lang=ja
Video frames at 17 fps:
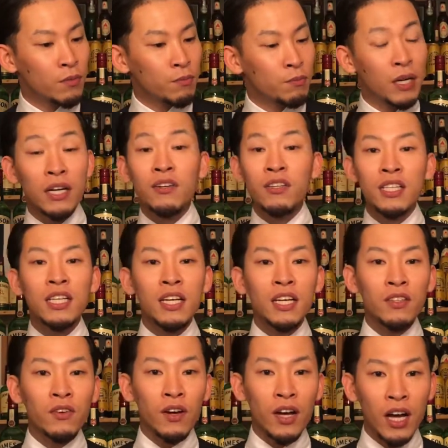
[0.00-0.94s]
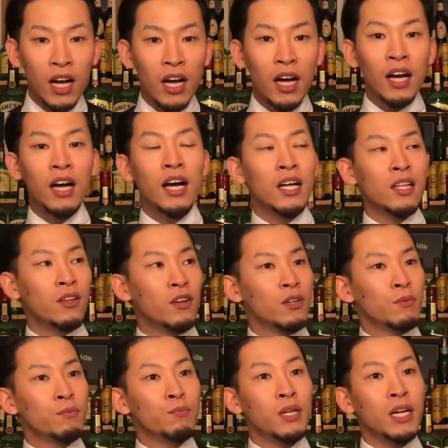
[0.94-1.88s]
ブラック日課とかあの
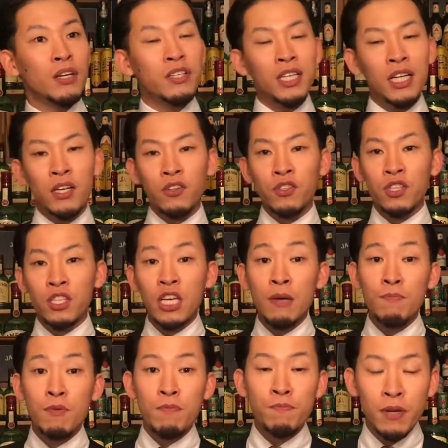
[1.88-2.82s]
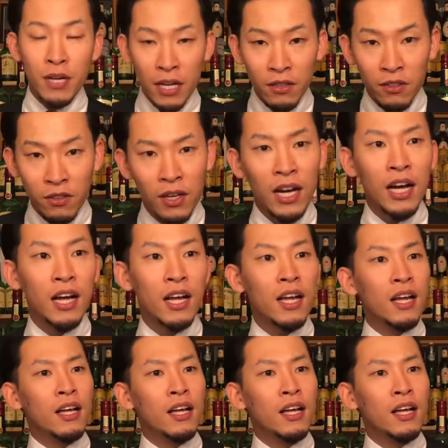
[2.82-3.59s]
ブラック日課のディープブレンドとか